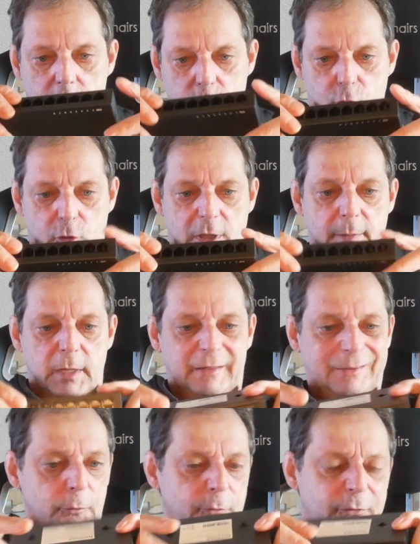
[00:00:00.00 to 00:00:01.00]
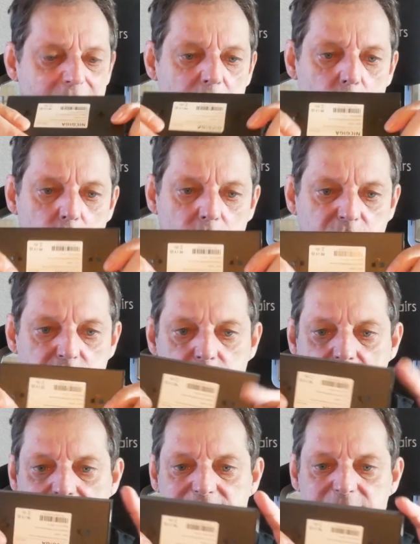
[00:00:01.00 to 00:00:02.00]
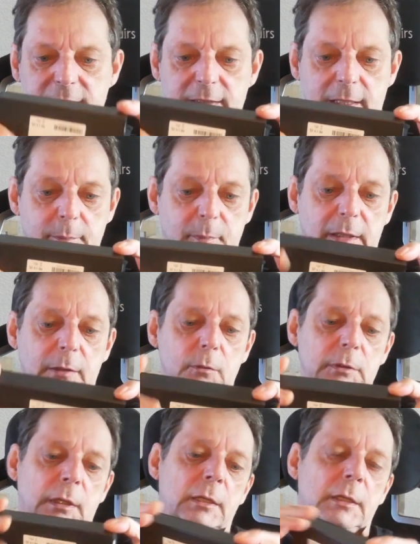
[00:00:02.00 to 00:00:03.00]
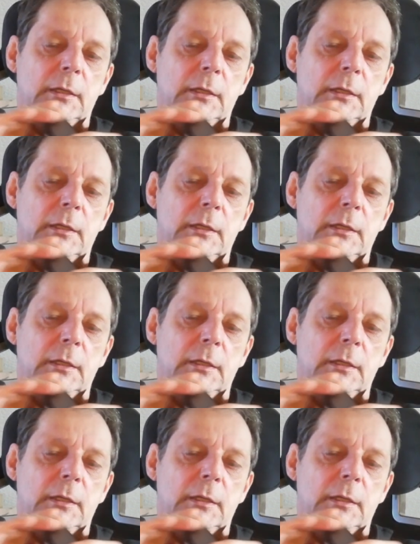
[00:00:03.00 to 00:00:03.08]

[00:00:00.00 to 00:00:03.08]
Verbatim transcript: Schon Hammers Lüfter los. Lässt sich anbringen. Gut.